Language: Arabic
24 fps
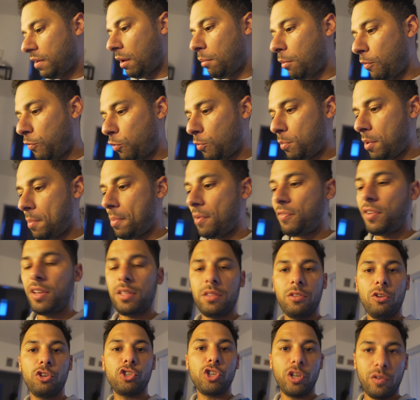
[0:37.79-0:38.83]
هي المفروض بيبقى فيها
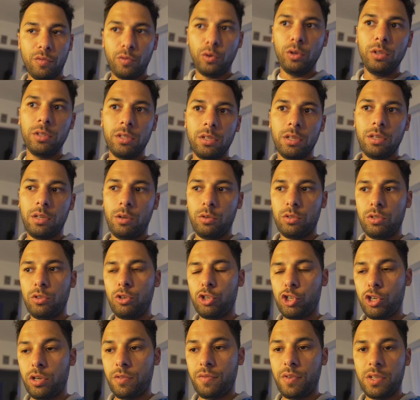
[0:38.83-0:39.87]
12 فولت او
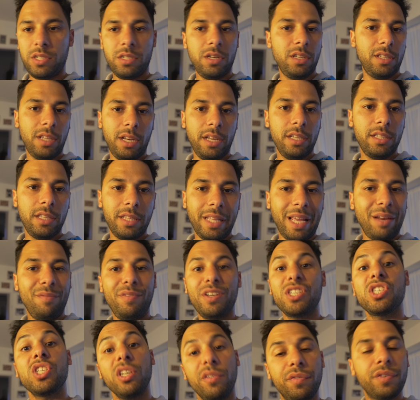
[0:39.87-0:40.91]
12.3 كان فيها
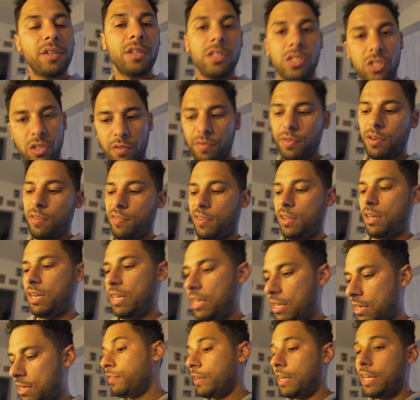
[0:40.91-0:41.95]
صفر صفر
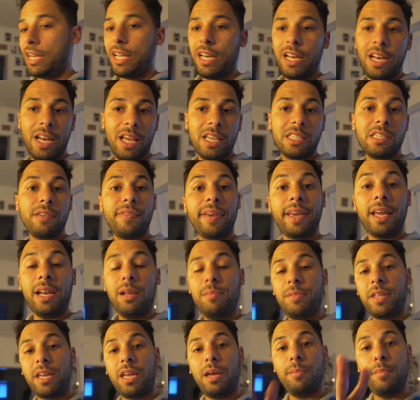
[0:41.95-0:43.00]
فعليا فللاسف
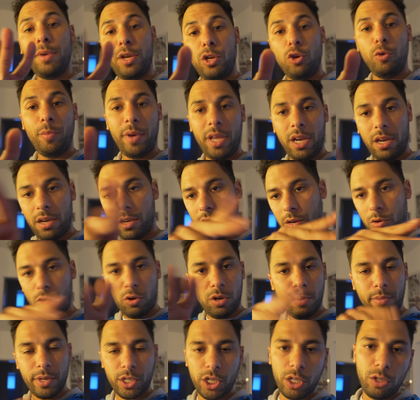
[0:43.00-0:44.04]
الكلام ده كان من يومين كل
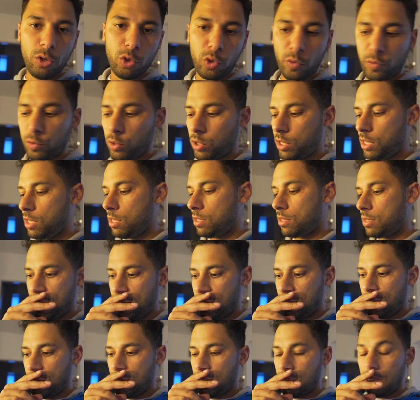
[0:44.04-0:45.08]
المشاهد اللي شفتوها ديت
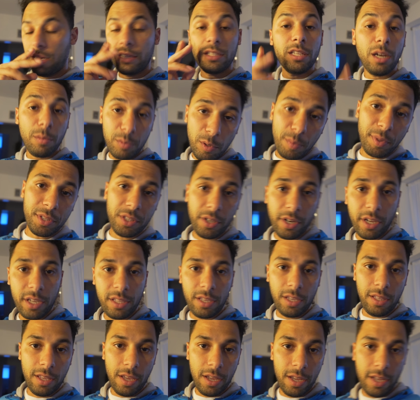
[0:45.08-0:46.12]
انا طلبت بطاريه
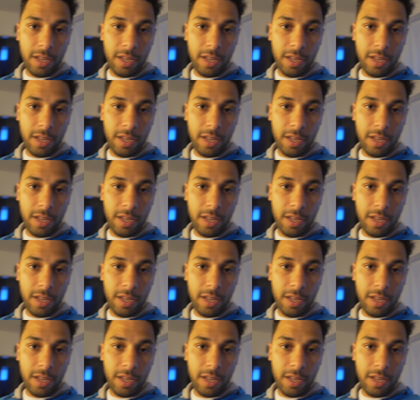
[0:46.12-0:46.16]
جديده